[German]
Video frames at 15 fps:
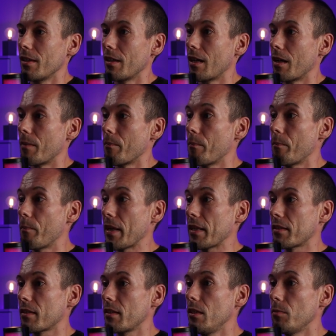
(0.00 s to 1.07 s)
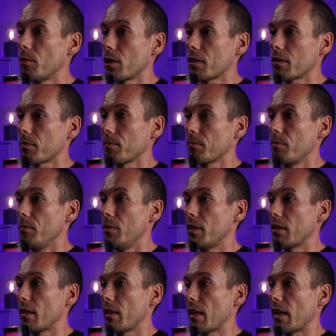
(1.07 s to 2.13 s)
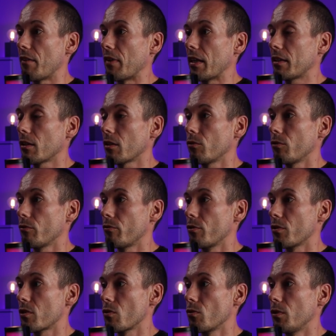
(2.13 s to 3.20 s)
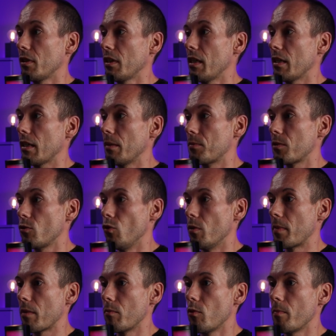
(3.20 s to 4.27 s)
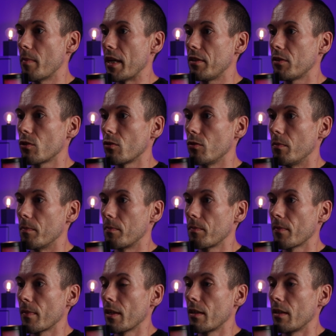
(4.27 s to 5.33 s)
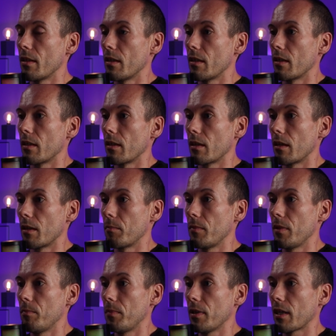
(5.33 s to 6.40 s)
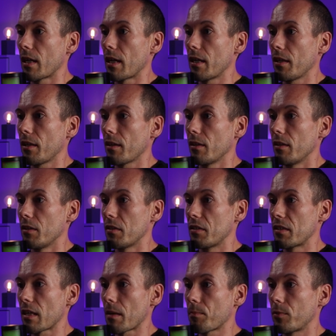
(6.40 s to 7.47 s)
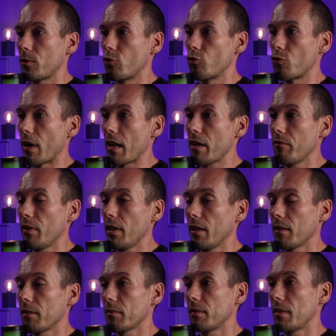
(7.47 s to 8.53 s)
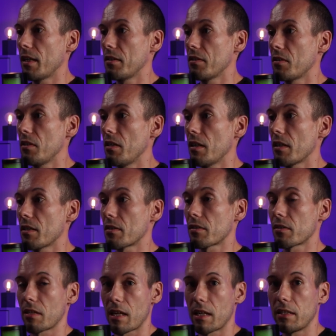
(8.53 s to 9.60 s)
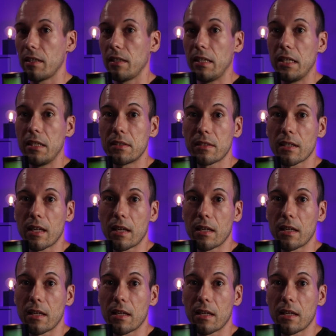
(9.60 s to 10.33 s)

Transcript: Ähm, Bad Keyboard mit Erweiterungsfunktion gibt es nur bei Momentum. Ähm, Im Bereich äh, Subdriving nennen sie es, angelehnt